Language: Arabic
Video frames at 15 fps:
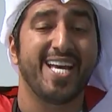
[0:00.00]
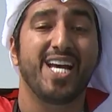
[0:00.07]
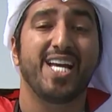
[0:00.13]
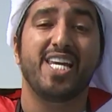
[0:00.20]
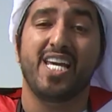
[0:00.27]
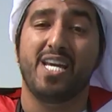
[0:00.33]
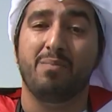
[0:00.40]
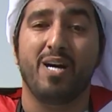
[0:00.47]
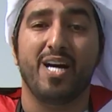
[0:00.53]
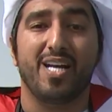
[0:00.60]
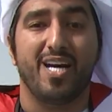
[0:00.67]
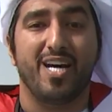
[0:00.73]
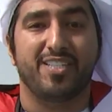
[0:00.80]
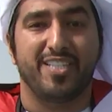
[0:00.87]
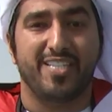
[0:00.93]

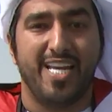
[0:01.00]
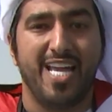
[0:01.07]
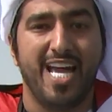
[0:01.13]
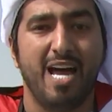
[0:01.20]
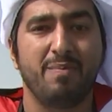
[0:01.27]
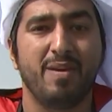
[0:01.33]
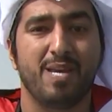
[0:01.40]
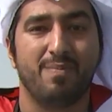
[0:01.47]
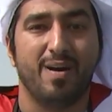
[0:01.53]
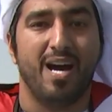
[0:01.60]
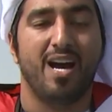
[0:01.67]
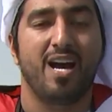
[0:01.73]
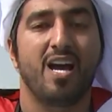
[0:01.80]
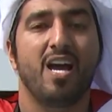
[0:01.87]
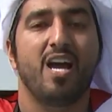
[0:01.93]
لإماراتنا الحبيبة
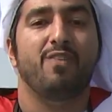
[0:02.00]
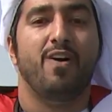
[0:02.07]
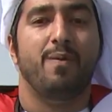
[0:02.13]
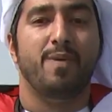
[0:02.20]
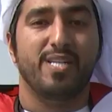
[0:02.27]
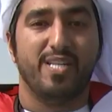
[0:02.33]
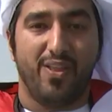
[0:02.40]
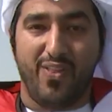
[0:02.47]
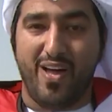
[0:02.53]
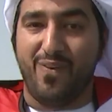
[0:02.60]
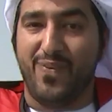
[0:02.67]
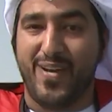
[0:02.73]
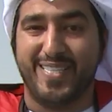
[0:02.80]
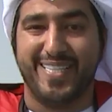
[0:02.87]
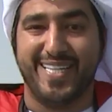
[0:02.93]

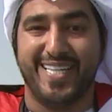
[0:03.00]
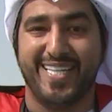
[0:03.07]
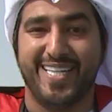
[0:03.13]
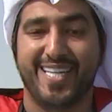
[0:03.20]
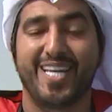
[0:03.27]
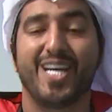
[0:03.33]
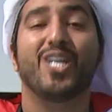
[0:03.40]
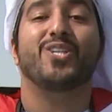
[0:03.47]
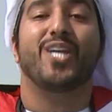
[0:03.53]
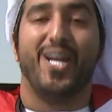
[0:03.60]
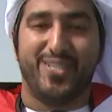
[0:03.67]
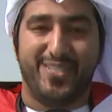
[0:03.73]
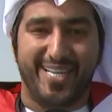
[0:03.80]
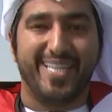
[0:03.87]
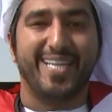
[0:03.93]
فبالنظافة
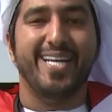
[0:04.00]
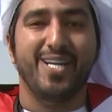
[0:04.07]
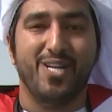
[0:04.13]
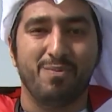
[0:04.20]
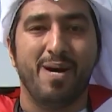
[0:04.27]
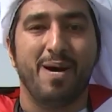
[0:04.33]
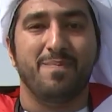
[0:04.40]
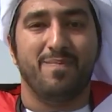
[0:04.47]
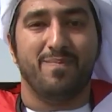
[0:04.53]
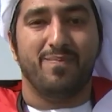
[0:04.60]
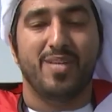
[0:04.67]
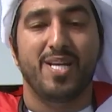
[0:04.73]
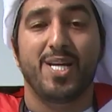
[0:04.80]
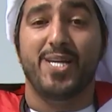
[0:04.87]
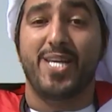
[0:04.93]
ترتقي الأمم
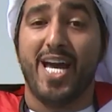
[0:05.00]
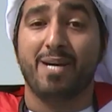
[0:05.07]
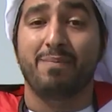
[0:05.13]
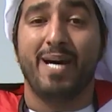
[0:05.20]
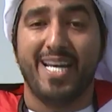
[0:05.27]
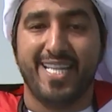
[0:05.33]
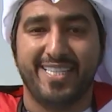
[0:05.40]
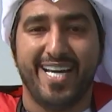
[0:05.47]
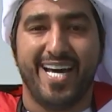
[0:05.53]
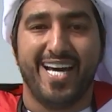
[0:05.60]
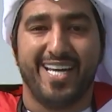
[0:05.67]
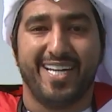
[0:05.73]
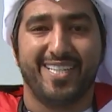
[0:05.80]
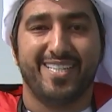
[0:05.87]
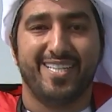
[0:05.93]
لأخبار الدار
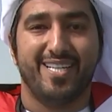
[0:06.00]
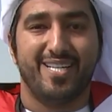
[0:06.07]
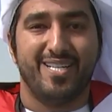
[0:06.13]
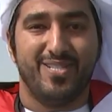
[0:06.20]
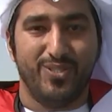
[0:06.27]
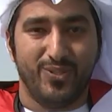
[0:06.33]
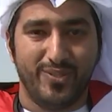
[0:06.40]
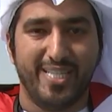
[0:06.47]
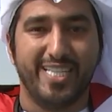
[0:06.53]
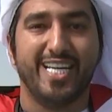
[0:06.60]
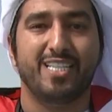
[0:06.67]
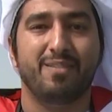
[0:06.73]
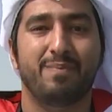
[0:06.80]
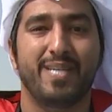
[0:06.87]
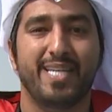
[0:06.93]
سعود
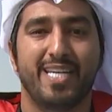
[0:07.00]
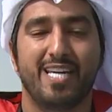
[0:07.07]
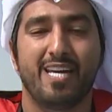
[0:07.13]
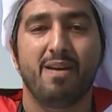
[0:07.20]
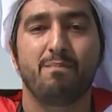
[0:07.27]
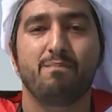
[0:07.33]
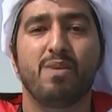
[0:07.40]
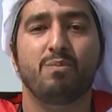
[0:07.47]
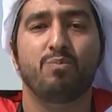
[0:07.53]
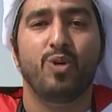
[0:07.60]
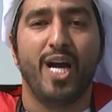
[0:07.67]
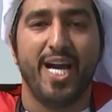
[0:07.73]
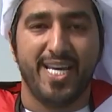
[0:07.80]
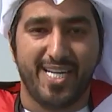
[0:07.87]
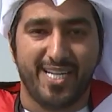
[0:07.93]
الكتبي من
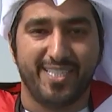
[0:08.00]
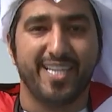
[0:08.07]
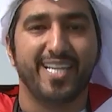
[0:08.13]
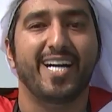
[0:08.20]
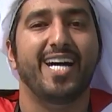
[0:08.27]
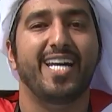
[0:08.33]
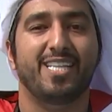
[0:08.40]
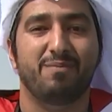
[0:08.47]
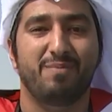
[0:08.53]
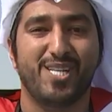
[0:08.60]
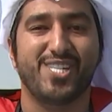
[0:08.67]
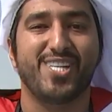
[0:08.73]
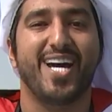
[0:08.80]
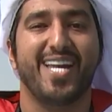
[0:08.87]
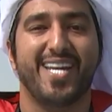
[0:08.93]
بحيرة خالد
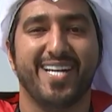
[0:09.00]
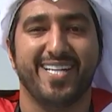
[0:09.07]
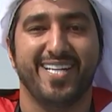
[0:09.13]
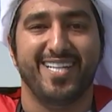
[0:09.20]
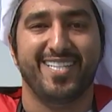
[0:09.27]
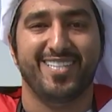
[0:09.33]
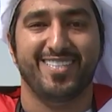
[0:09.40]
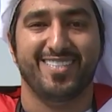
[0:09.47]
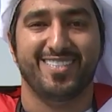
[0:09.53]
بالشارقة